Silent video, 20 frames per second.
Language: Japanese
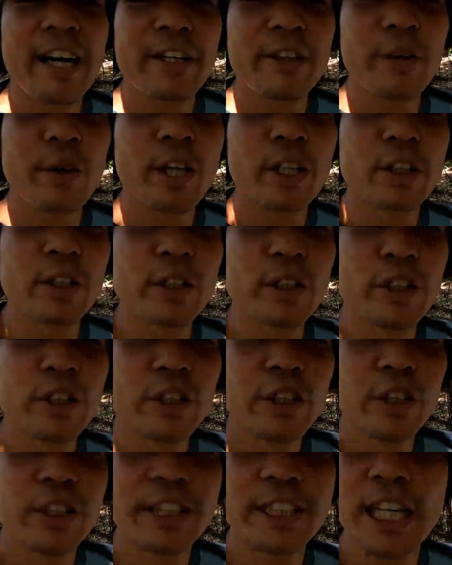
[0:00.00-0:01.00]
ようや
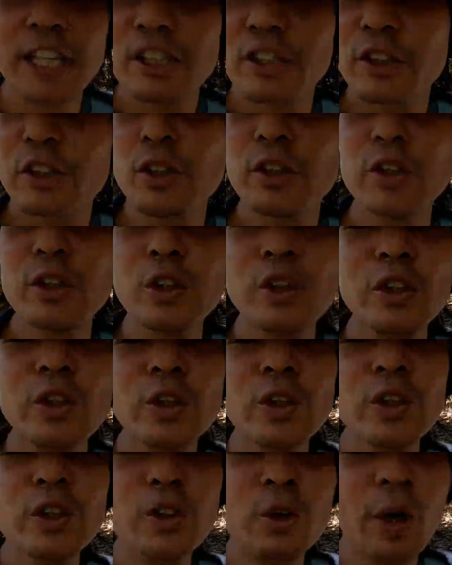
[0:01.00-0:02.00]
く
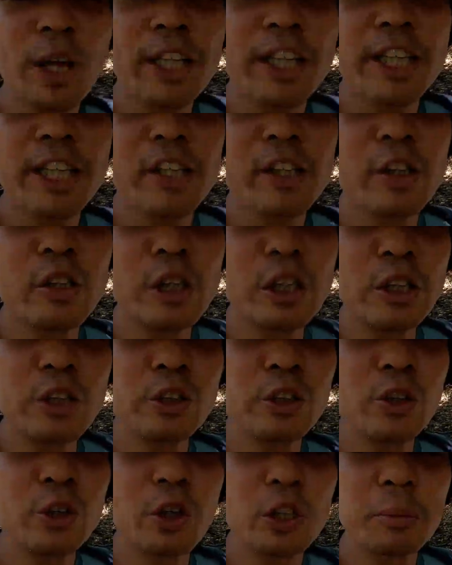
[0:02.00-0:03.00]
ジャングルトレッキング
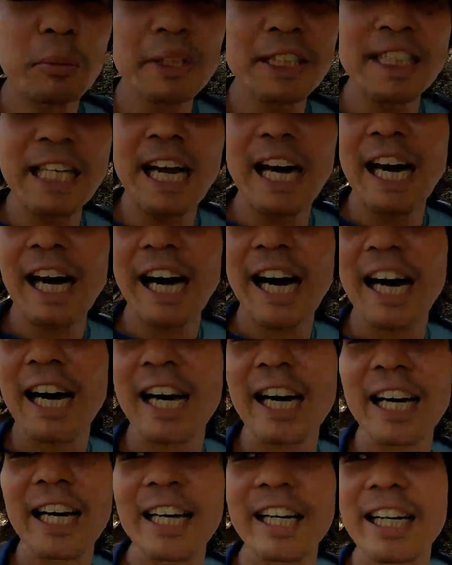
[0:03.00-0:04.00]
終了しました
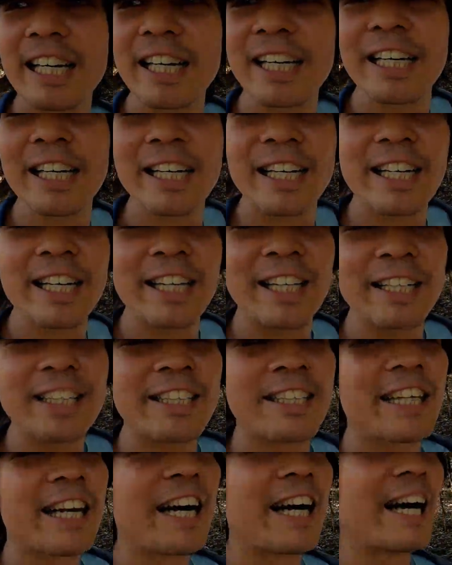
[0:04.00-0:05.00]

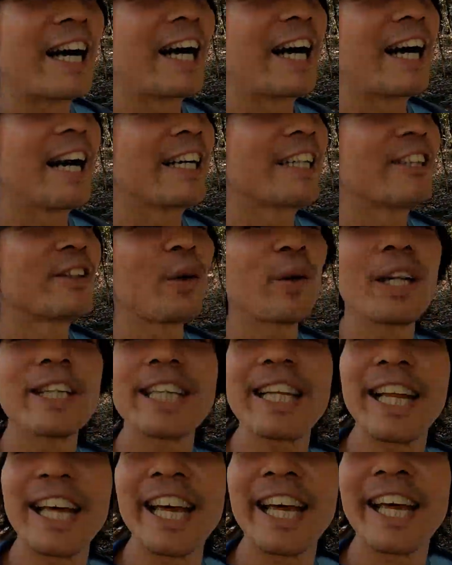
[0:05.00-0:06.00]
いやいいとこだっ
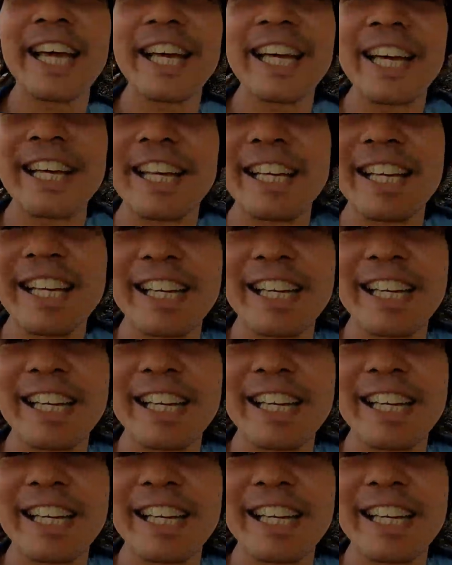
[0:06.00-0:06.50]
たね